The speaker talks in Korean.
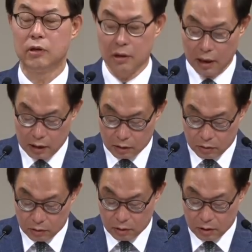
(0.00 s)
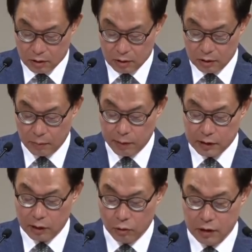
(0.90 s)
뭐 이런 거 안 하고
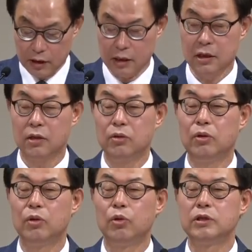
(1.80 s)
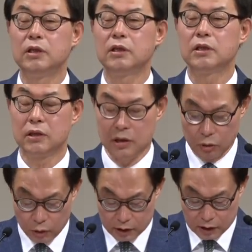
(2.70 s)
연판장 돌리지 아니하고 오직
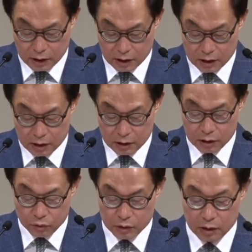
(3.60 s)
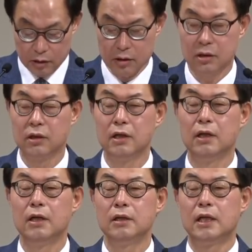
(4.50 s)
기도했다. 이게 중요한 거죠.
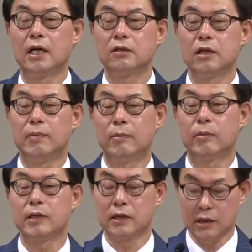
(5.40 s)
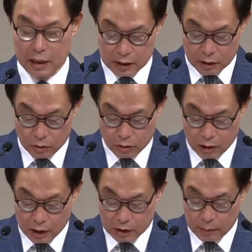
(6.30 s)
세상적인 방법 찾지
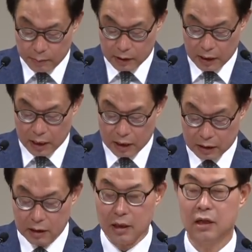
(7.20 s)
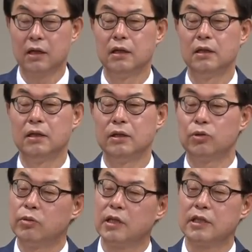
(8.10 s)
아니하고 하나님 앞에 나아갔다.
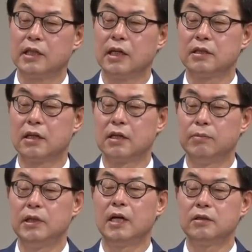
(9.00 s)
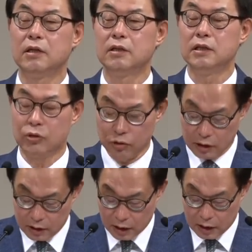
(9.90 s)
조금 전에 찬양했잖아요. 피난처에 있는
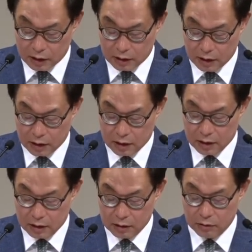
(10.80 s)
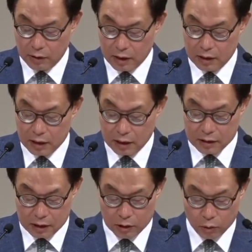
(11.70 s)
예수님께 나아갔다. 그죠? 환란 당한
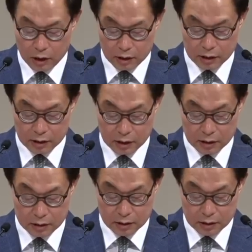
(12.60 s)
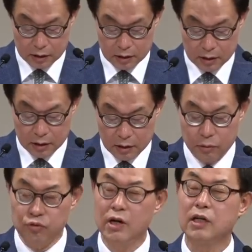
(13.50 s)
자 이리 오라 그랬잖아요.
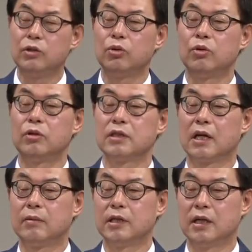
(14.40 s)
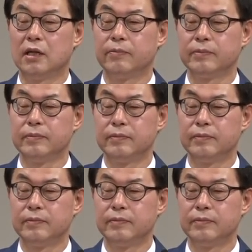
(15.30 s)
여러분 누가 기도 잘합니까?